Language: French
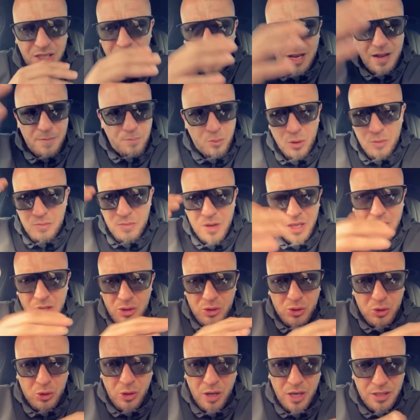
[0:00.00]
premiers temps
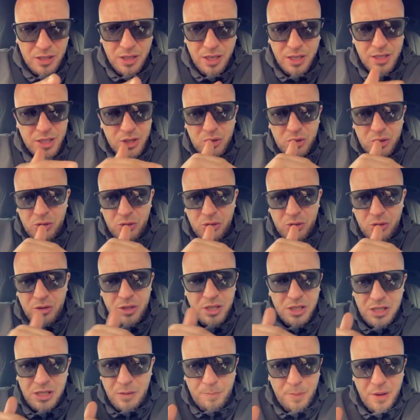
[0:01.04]
sur Internet. Je
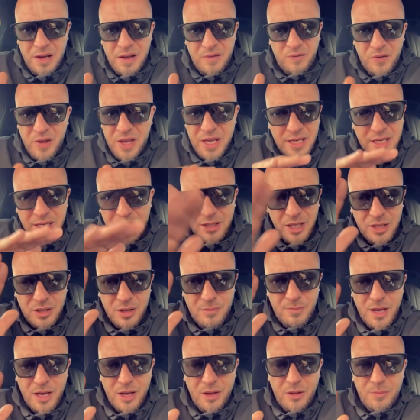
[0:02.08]
connaissais pas les fakes, la tête de
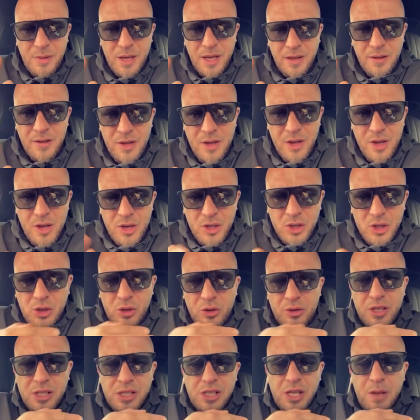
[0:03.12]
ma grand-mère. Je
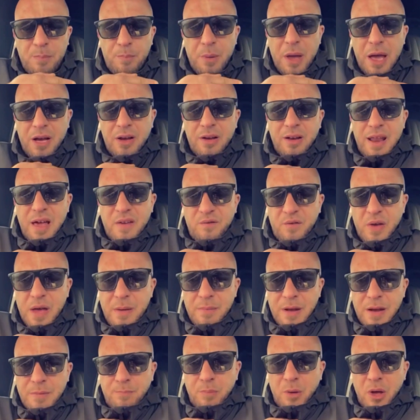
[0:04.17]
connaissais pas quand la femme,
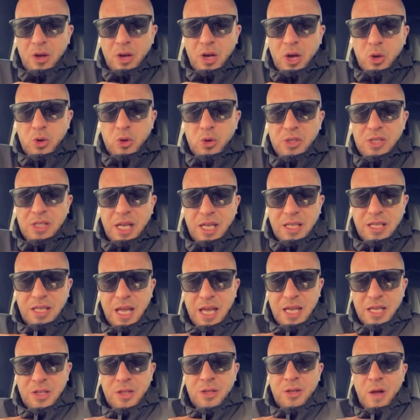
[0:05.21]
elle prend que sa
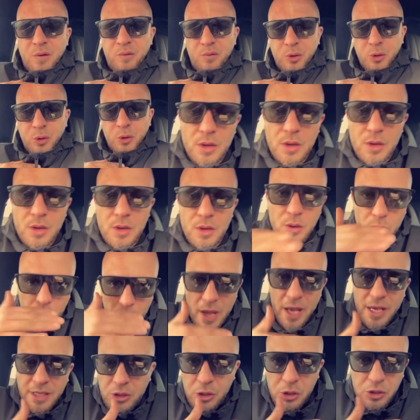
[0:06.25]
tête en photo.
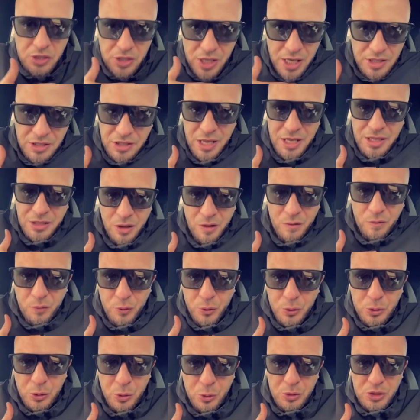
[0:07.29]
Ouais, que sa tête en
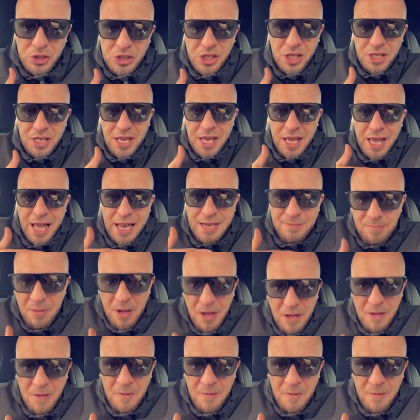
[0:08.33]
photo. Généralement,